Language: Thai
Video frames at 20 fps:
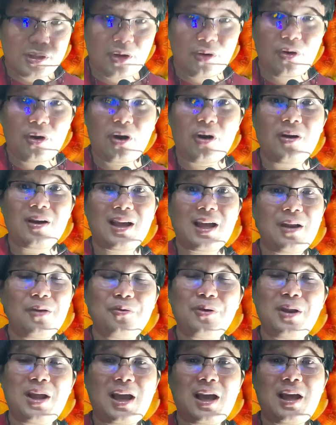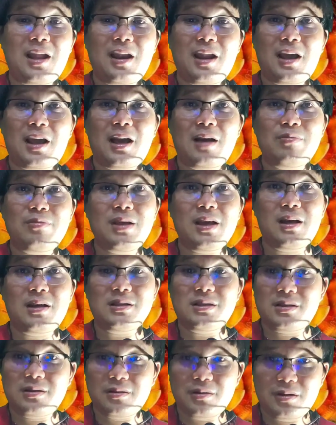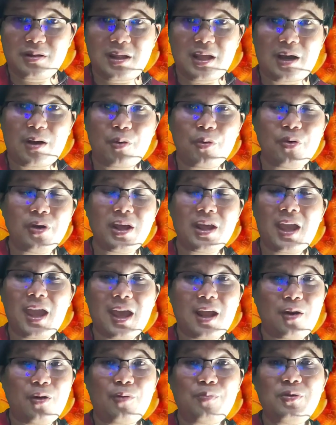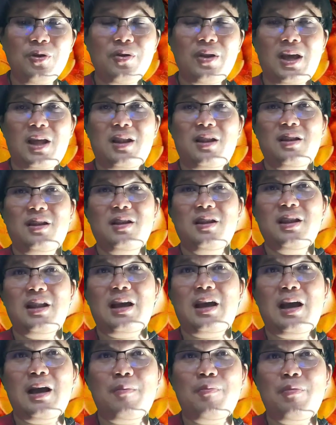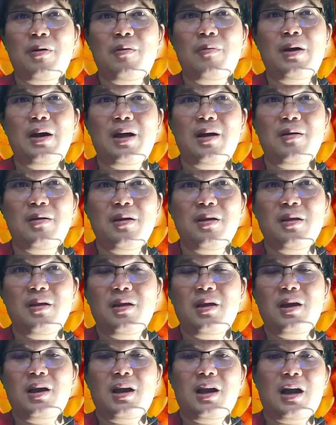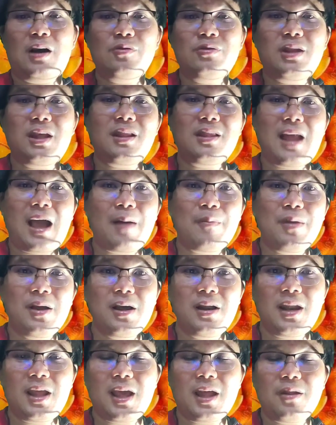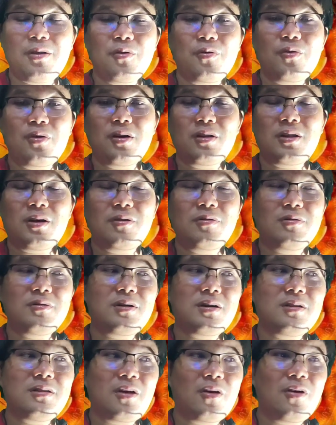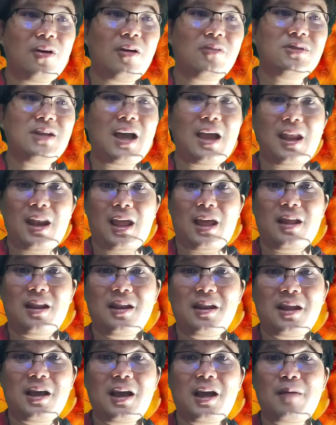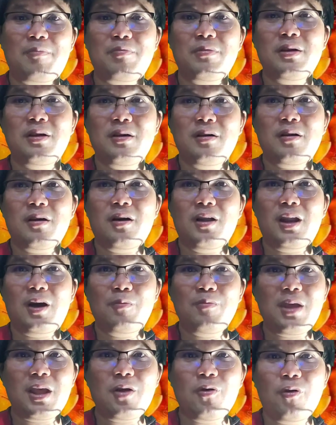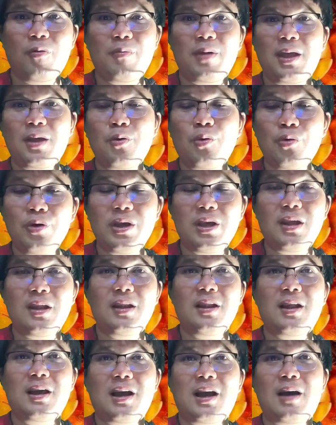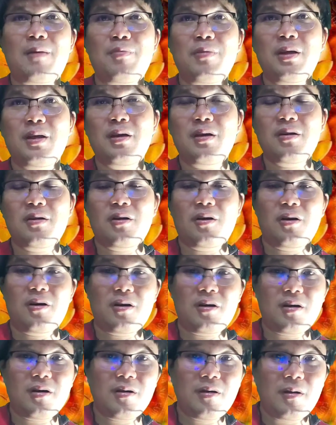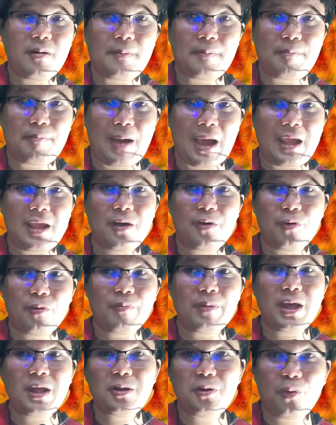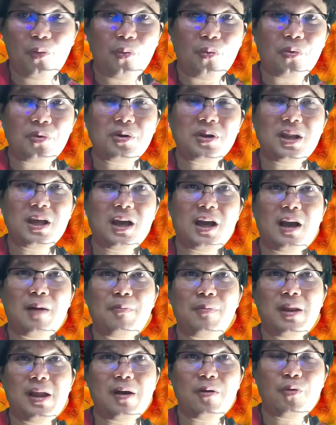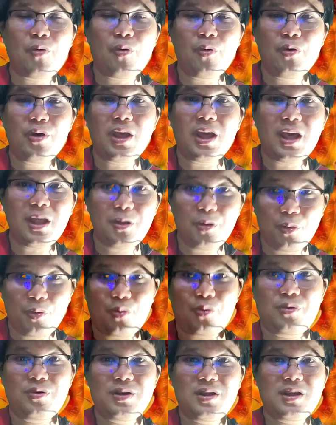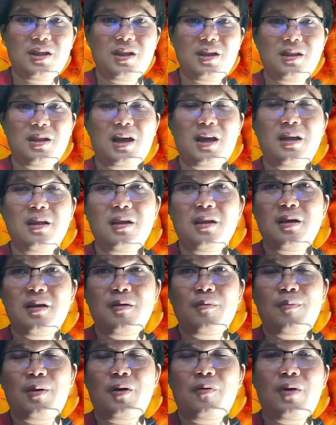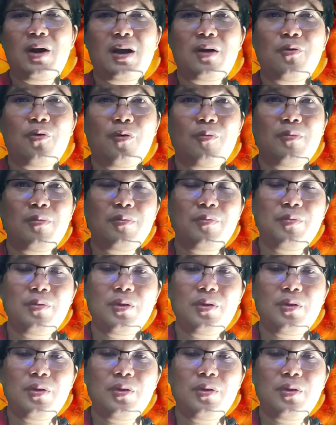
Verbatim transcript: ต้องขอการุณา นะครับ อย่า อย่าคุยแง่ลบตรงนั้นนะครับ เพราะว่าเขาติดตามเรื่องเหรียญอยู่ ก็ต้อง ต้องเข้าใจแหละนะครับ ก็เรามีกลุ่มให้คุยนะครับ ก็ไปกลุ่มให้ถูกนะครับ แล้วคุยให้ถูกนะ เพราะว่ากลุ่ม